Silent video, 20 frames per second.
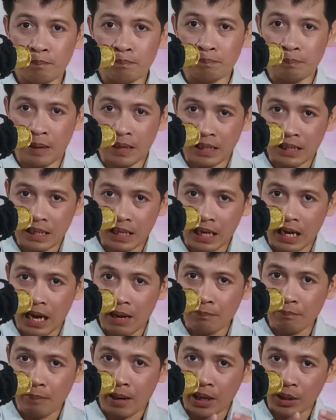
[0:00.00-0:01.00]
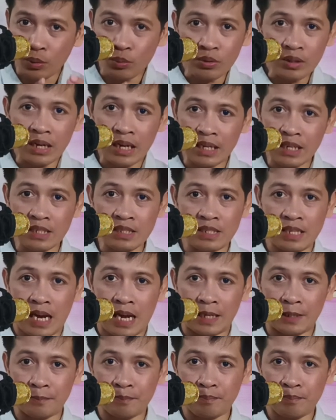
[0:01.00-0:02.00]
Pagka mayroon ka na
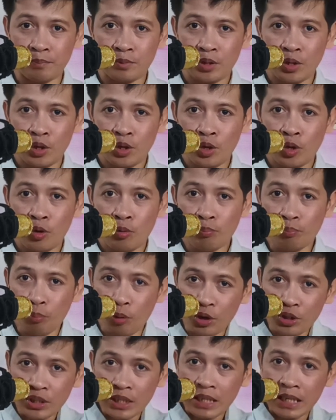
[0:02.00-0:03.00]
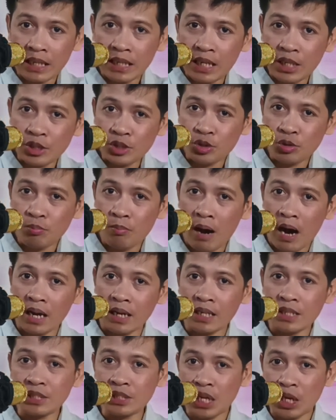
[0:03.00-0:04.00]
niyan, pwede ka nang
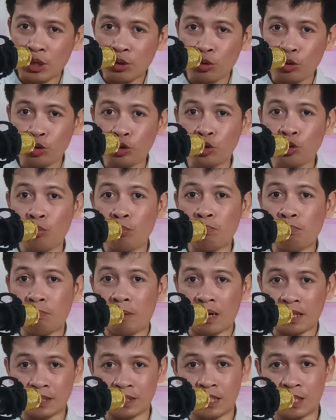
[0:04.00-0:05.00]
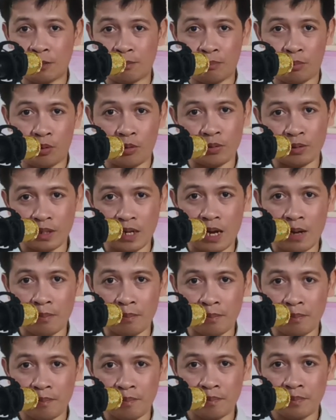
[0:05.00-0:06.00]
sumali sa YouTube Partner Program.
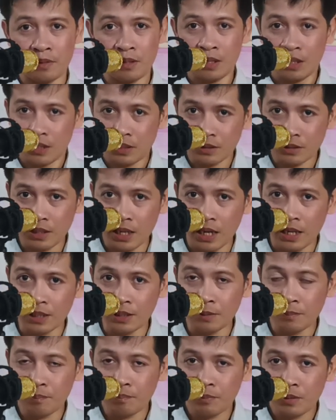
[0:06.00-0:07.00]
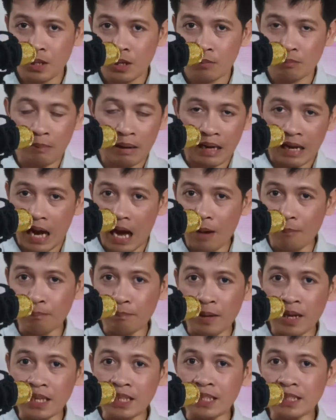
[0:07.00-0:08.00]
Then, mag
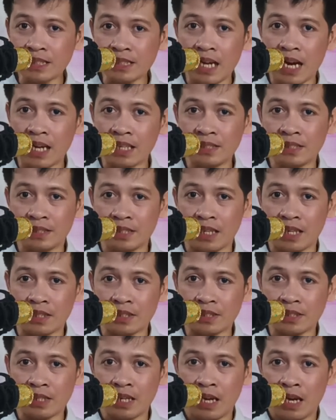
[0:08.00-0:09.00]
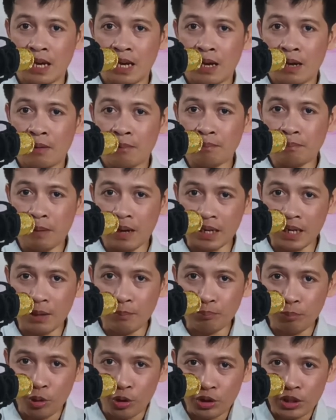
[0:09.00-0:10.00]
apply ka sa AdSense para
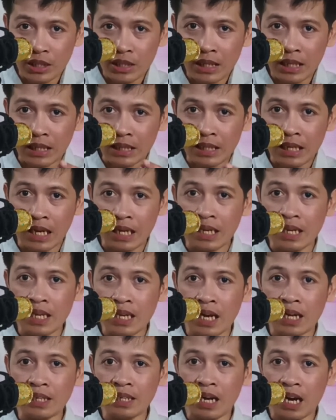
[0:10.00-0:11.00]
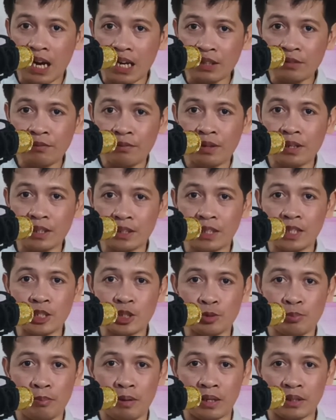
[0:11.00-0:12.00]
pwede nang lagyan ng
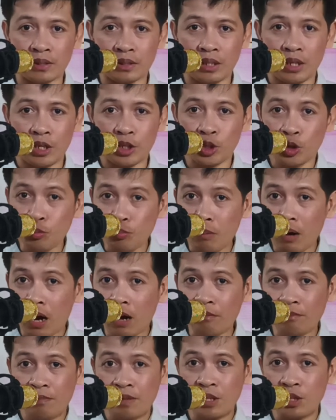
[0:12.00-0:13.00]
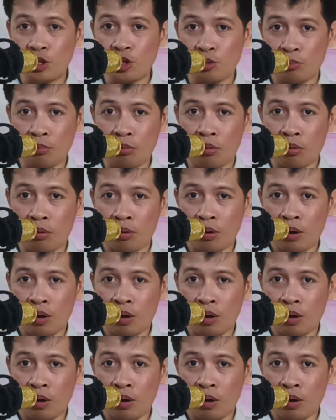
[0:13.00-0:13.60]
advertisement yung mga video mo.